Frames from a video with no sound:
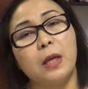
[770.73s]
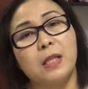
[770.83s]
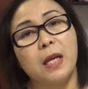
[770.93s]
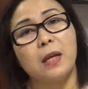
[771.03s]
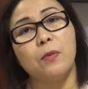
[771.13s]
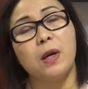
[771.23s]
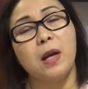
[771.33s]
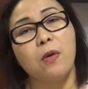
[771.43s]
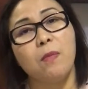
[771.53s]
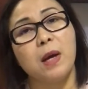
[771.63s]
aside, huwag
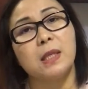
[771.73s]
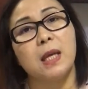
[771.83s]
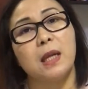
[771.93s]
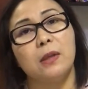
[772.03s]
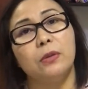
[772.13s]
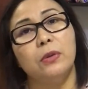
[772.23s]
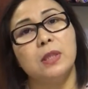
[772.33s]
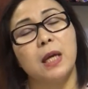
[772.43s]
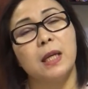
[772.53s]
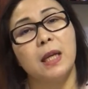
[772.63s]
kang umasa lang
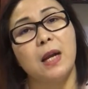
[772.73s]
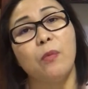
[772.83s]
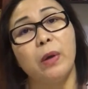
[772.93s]
doon sa kanilang